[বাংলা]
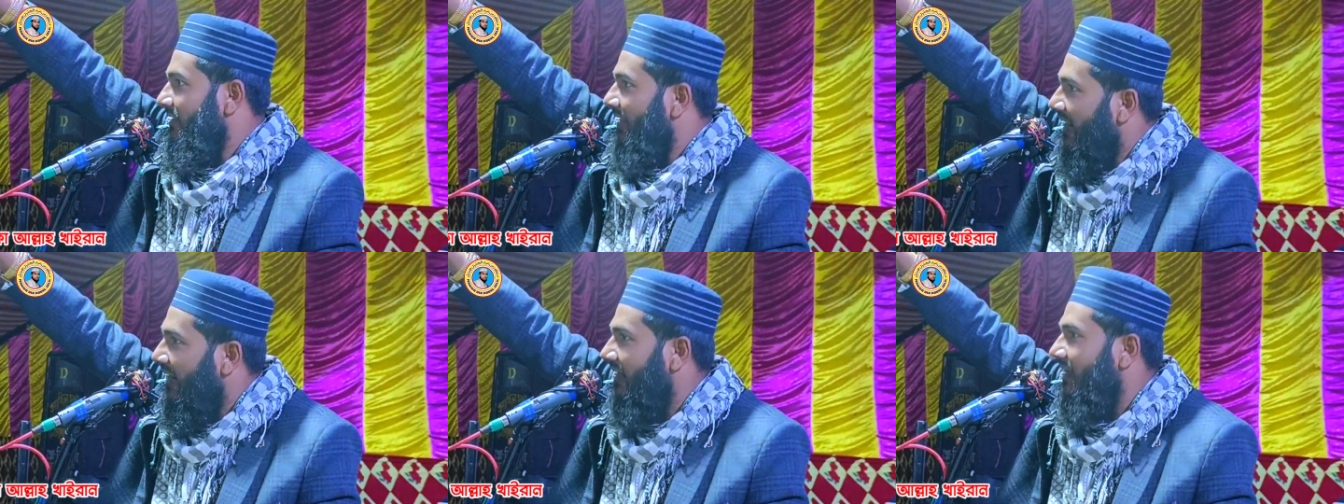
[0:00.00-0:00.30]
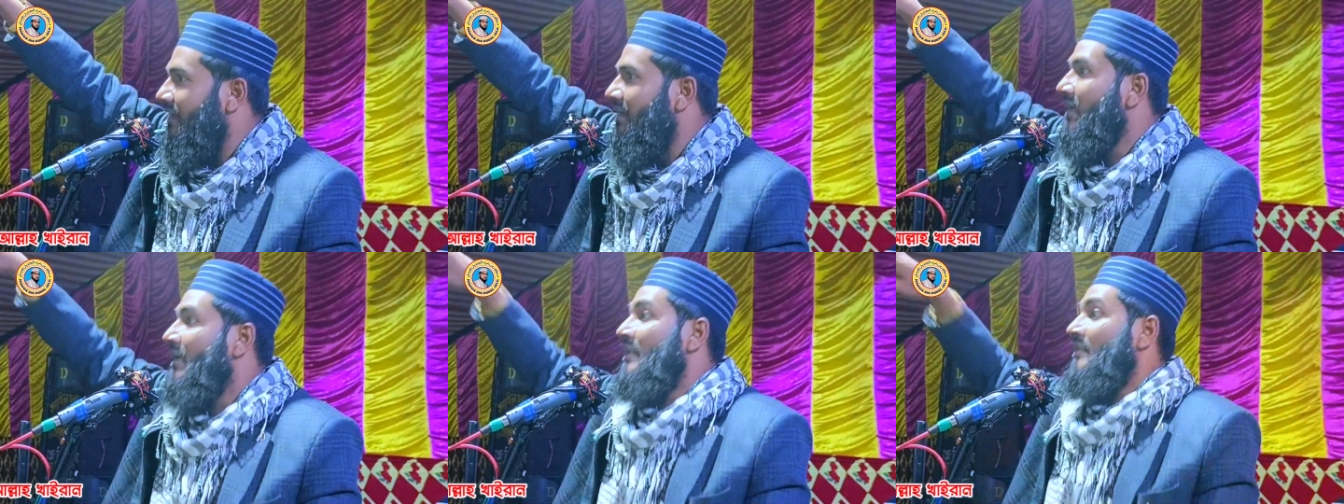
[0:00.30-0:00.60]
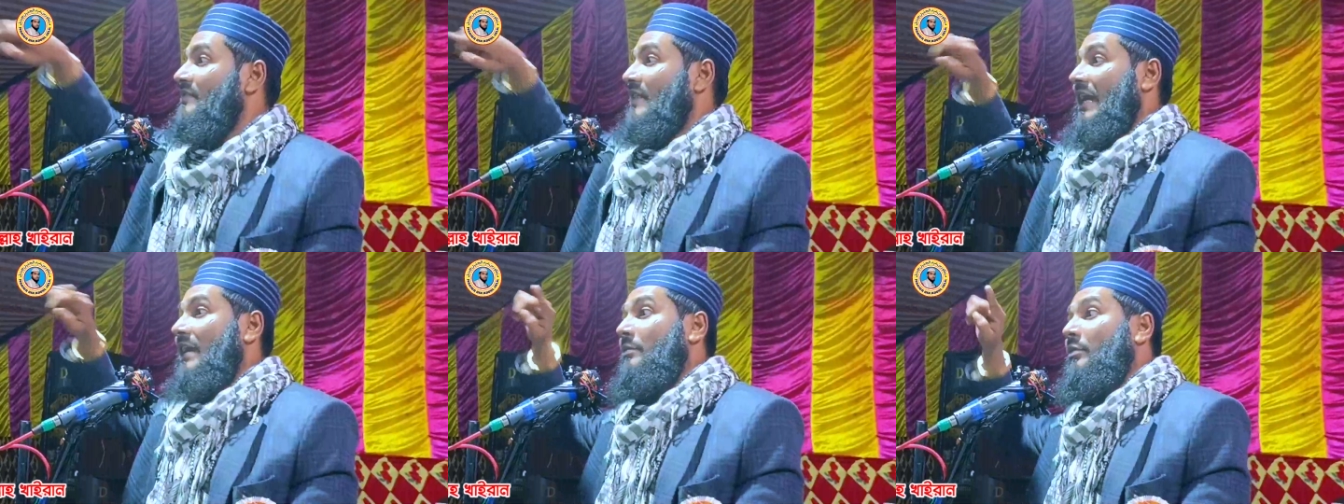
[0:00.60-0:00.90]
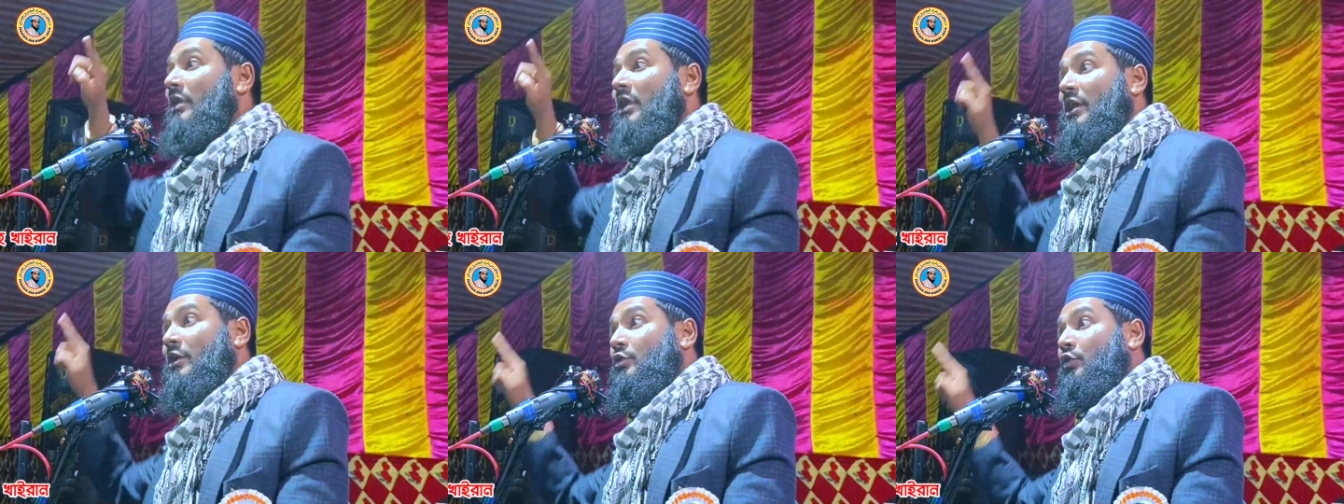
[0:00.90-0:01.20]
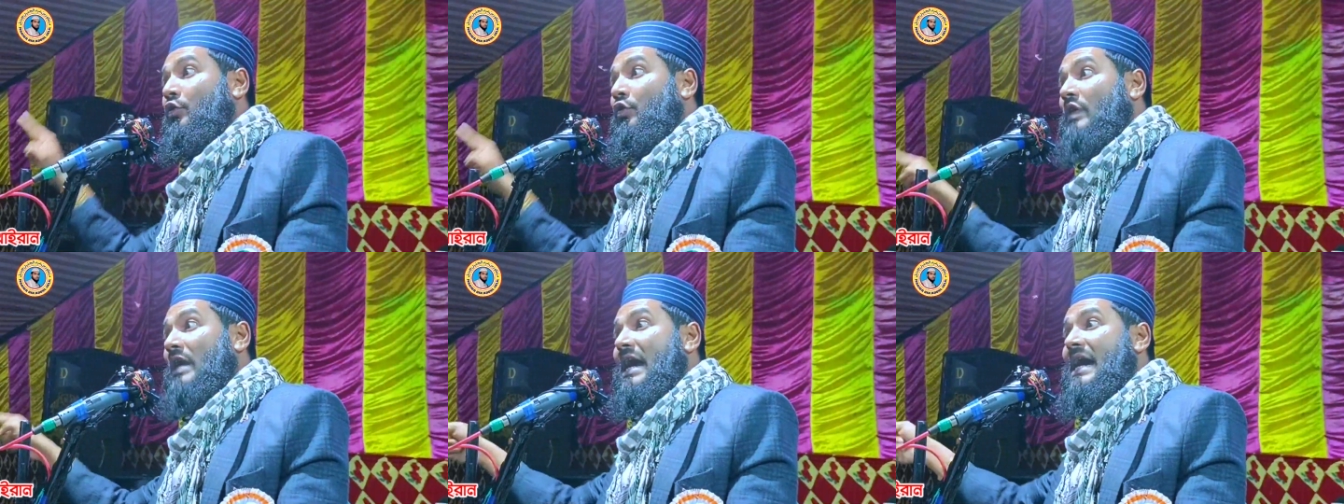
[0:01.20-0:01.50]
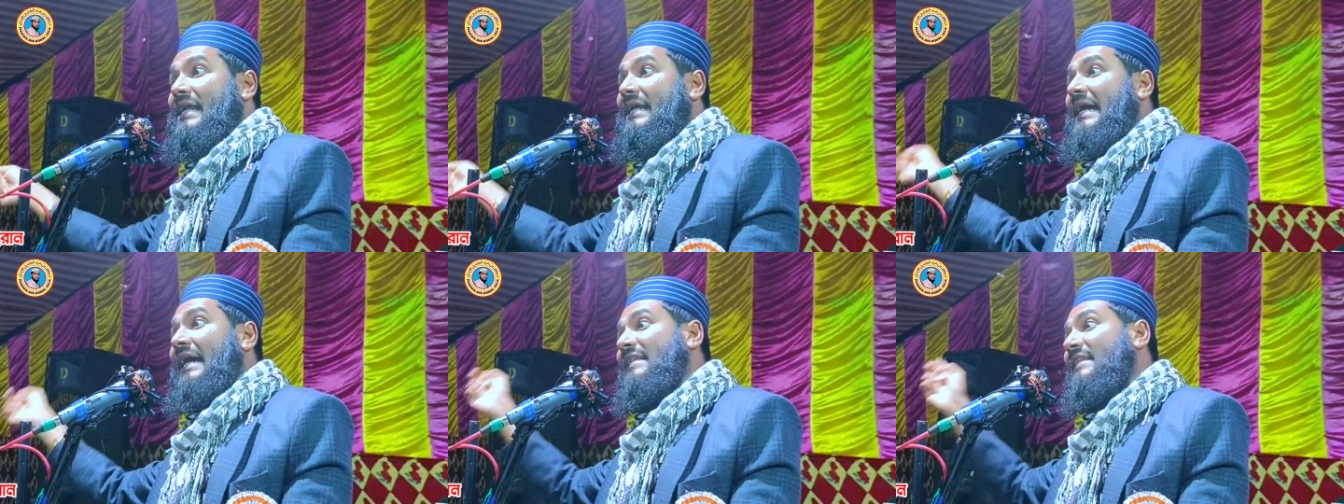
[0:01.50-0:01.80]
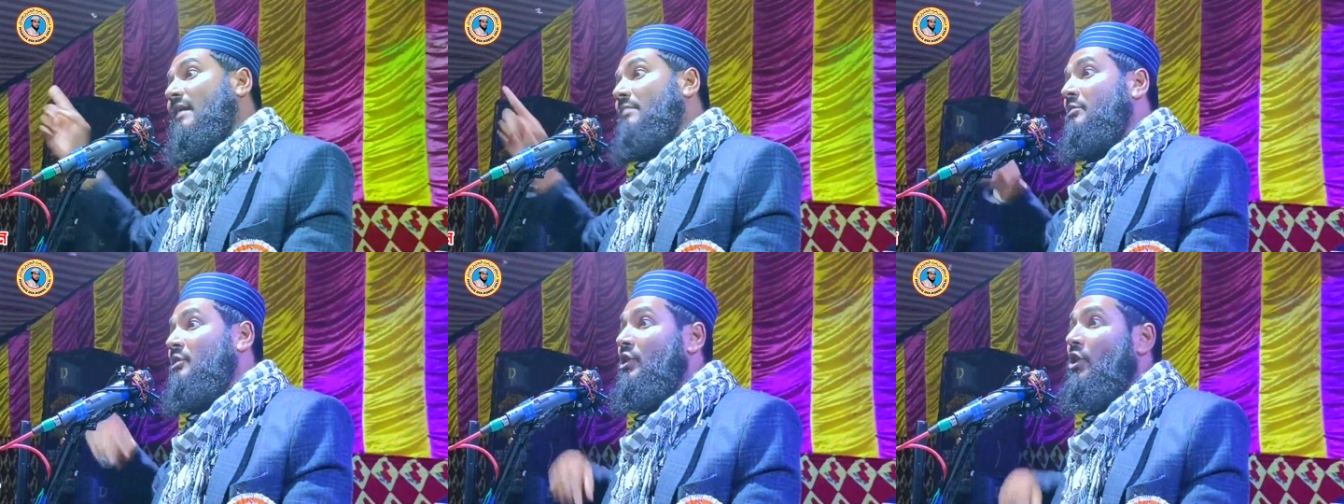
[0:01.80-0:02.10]
হ্যাঁ তাই বলে ঘোড়া আর
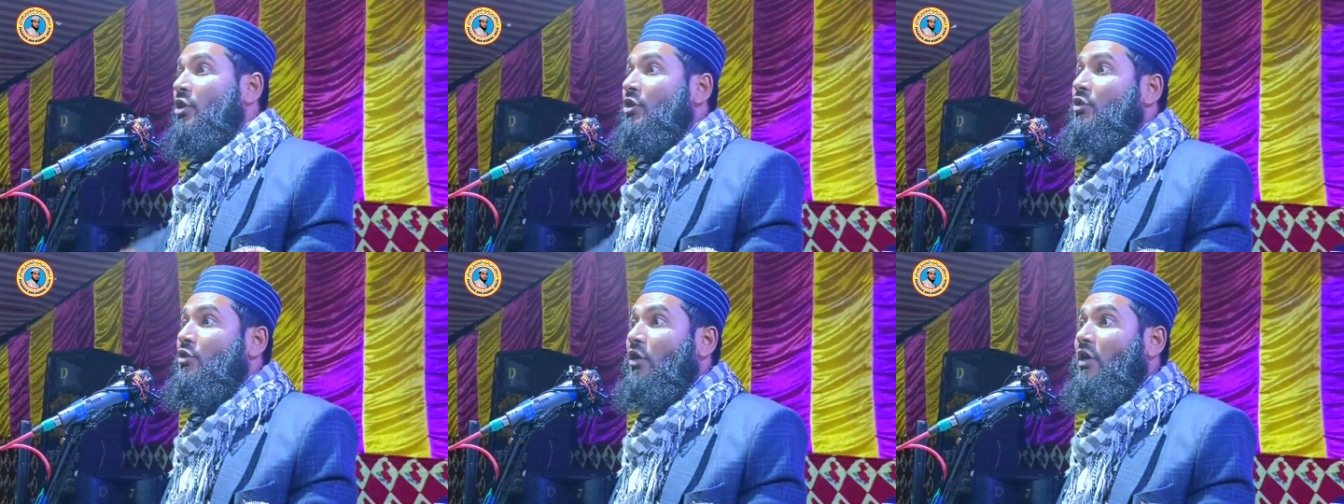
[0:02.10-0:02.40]
গাধা মিলন